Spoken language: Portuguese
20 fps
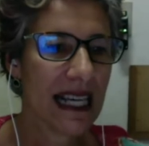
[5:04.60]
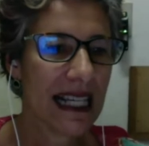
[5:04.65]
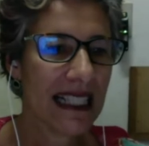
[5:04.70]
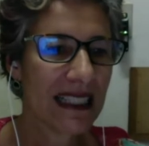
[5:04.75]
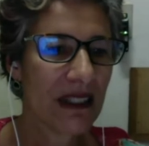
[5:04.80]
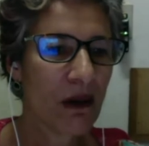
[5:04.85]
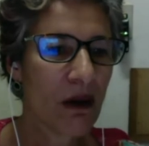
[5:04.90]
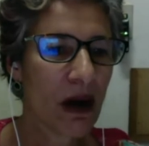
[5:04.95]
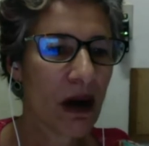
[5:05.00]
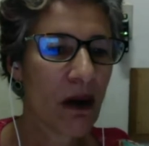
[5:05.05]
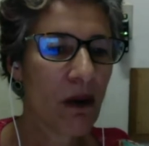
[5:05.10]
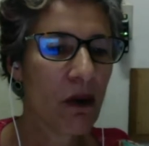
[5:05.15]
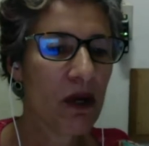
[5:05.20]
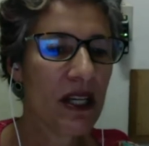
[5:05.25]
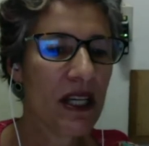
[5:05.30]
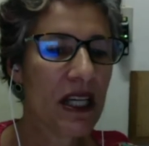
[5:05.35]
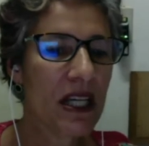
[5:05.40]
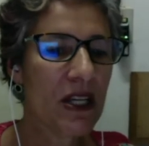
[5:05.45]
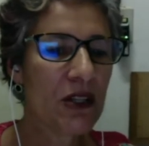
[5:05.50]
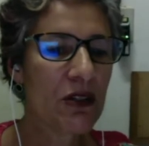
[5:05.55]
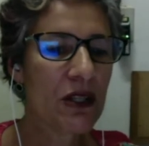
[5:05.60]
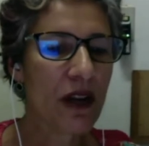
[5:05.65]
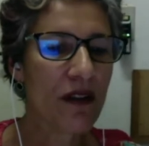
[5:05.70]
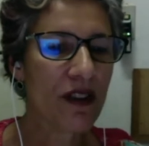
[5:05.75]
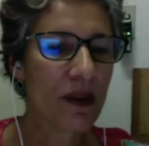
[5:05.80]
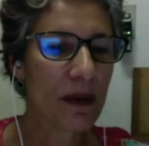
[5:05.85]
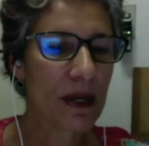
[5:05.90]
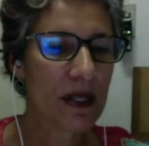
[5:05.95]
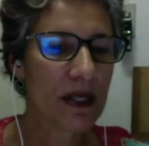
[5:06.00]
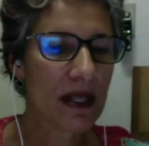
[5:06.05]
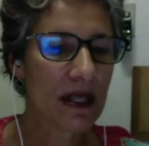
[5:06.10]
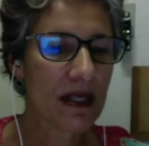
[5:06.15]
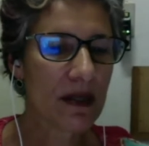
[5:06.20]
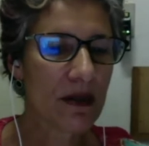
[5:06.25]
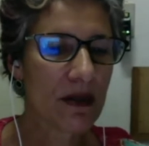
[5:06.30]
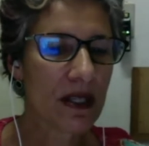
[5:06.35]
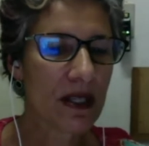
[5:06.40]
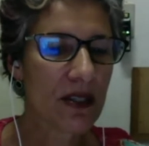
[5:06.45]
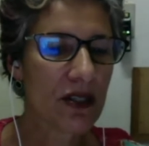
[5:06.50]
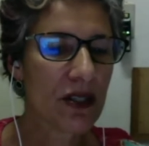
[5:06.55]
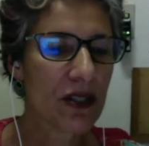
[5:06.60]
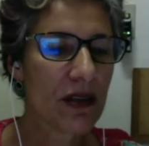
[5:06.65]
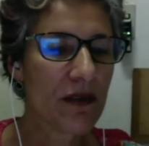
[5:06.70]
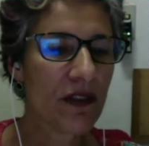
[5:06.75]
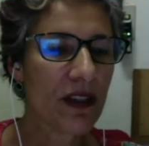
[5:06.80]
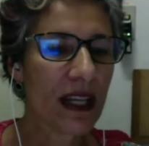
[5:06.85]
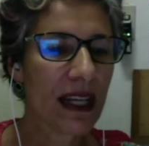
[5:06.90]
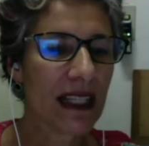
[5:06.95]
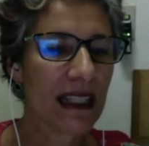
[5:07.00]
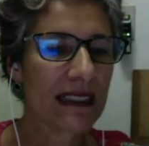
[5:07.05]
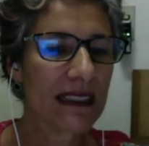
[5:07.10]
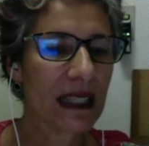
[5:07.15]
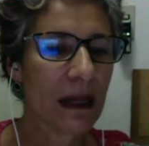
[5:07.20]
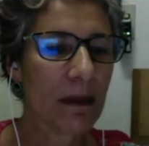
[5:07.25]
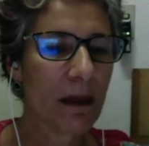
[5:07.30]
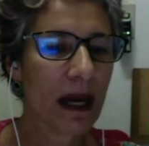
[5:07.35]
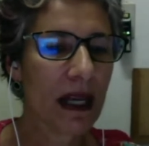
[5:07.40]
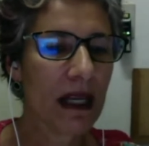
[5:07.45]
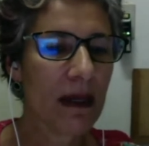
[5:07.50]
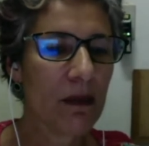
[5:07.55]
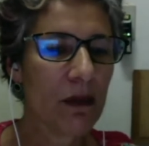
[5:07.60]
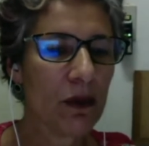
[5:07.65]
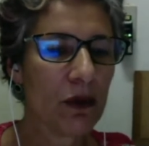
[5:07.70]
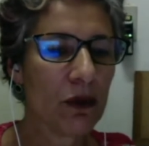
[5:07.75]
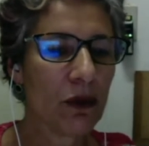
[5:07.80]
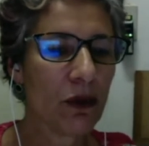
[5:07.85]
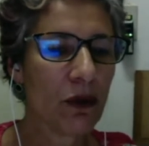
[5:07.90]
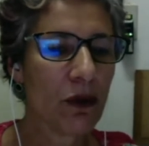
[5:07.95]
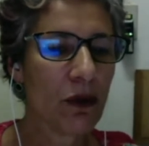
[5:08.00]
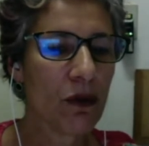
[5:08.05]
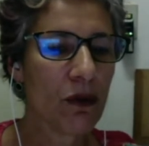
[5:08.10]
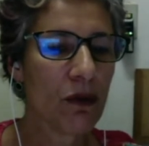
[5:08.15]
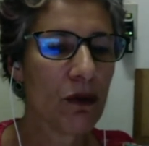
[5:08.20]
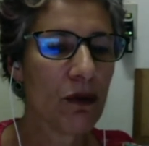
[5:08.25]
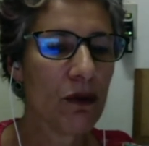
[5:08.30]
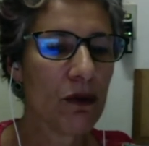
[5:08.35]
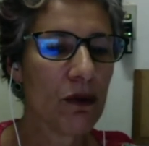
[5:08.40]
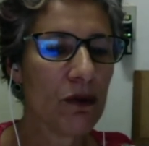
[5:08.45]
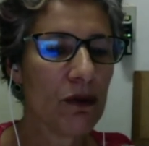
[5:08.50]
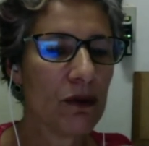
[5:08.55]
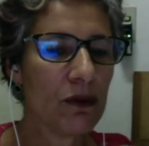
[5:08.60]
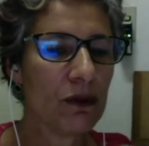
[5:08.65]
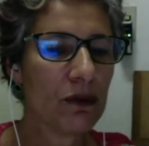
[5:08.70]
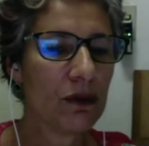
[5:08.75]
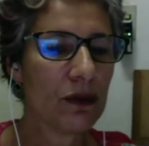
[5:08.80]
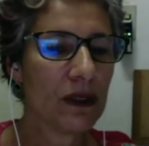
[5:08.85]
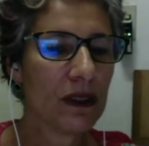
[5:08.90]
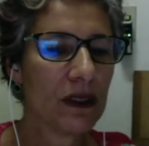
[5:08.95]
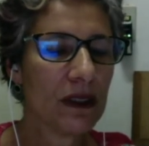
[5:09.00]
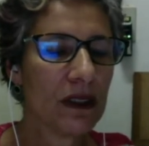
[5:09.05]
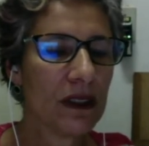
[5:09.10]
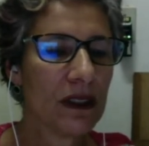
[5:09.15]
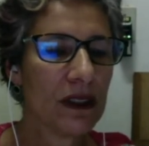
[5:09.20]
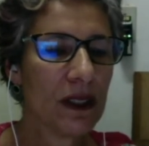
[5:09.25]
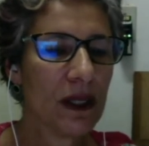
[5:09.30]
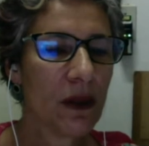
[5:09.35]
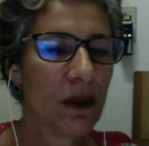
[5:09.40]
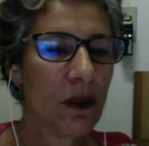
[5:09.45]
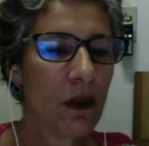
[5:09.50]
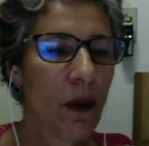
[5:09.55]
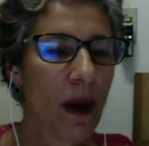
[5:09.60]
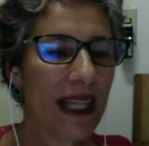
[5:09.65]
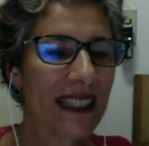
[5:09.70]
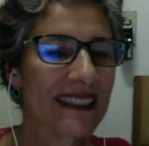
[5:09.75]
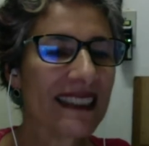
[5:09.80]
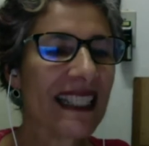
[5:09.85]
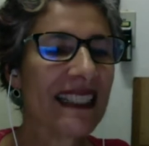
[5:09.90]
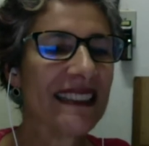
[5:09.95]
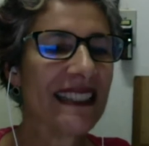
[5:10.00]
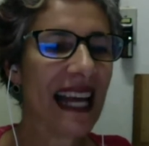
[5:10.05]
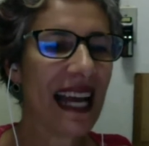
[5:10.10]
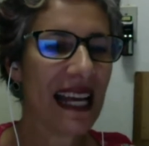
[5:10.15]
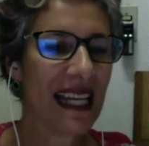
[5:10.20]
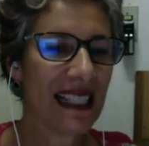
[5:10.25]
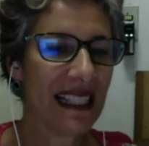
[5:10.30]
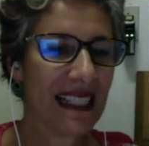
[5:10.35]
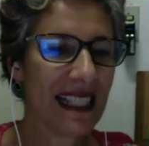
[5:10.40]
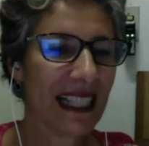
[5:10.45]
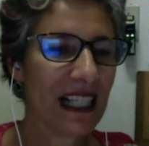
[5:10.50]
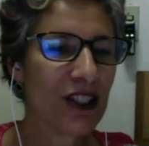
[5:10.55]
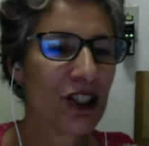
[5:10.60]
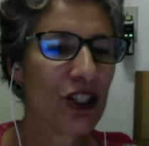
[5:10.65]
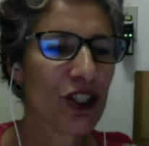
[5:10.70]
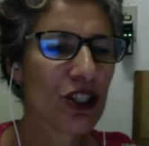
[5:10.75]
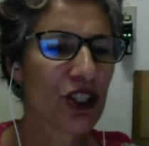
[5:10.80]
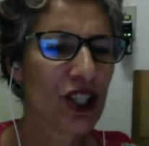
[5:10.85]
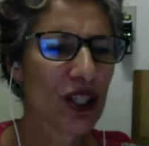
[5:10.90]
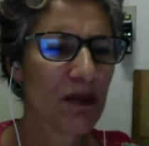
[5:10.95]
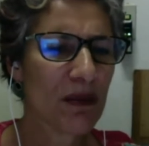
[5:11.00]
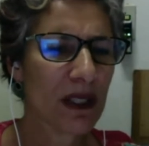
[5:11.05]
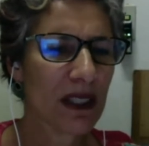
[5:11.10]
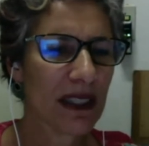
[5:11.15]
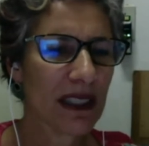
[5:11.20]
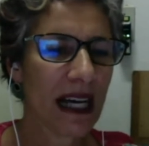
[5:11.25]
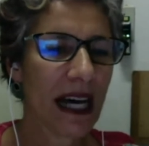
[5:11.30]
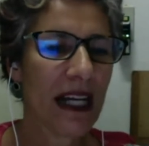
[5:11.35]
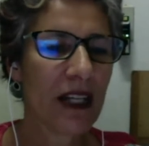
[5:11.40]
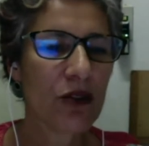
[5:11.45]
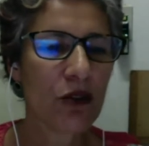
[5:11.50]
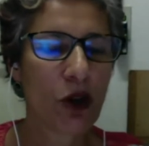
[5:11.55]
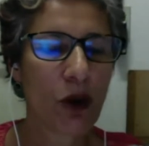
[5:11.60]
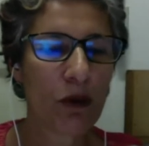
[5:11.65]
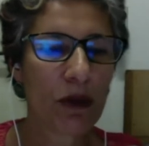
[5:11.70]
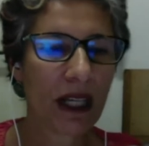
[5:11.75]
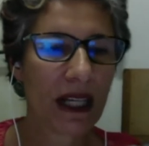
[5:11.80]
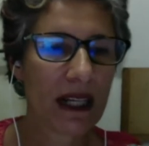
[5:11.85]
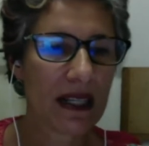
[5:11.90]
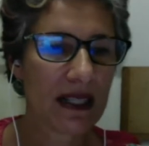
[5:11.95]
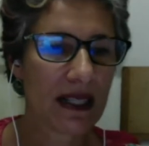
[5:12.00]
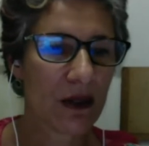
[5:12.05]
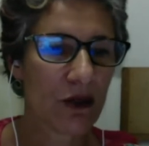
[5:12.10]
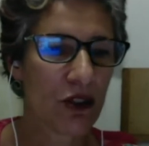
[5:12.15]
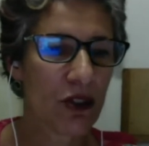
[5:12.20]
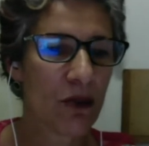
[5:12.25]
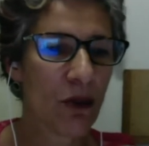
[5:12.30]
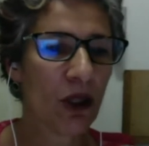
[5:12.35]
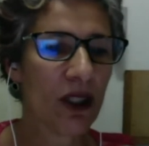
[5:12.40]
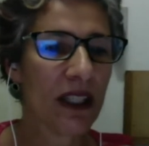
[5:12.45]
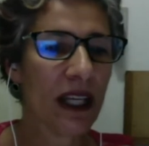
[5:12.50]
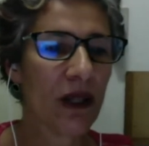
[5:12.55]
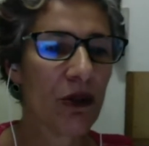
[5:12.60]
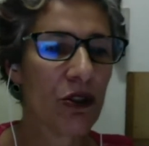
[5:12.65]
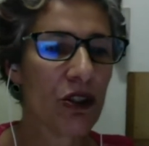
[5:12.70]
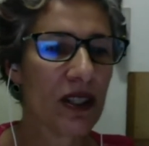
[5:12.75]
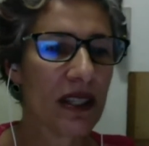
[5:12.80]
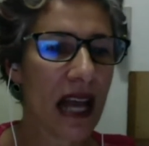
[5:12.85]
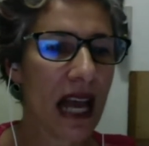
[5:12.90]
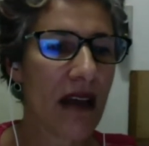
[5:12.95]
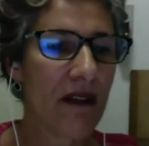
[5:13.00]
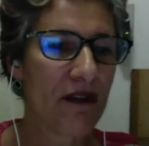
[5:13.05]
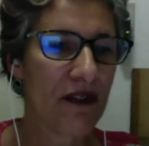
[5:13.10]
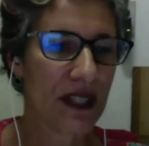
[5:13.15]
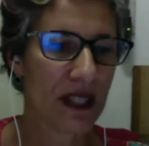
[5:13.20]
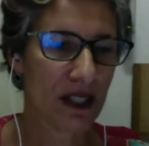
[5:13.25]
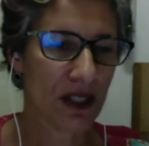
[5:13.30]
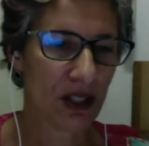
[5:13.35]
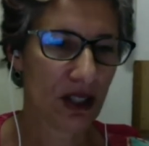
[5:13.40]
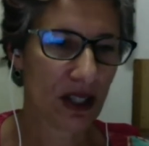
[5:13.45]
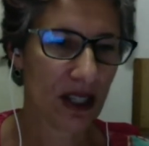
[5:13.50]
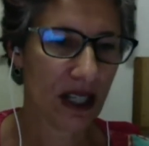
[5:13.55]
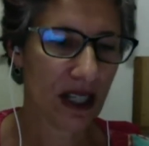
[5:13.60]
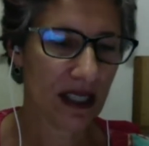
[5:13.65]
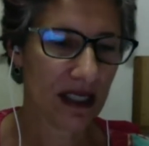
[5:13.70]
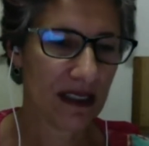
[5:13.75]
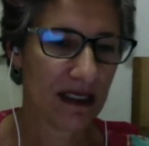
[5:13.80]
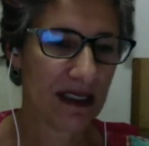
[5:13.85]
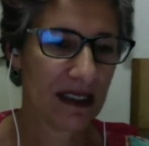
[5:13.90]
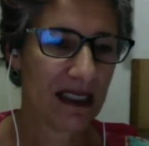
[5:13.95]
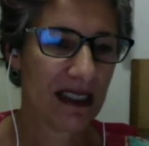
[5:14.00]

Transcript: Então, a, o início da alfabetização científica ela trabalha muito com com essa ideia, né, que a gente chama na área de comunicação de modelo de déficit, né,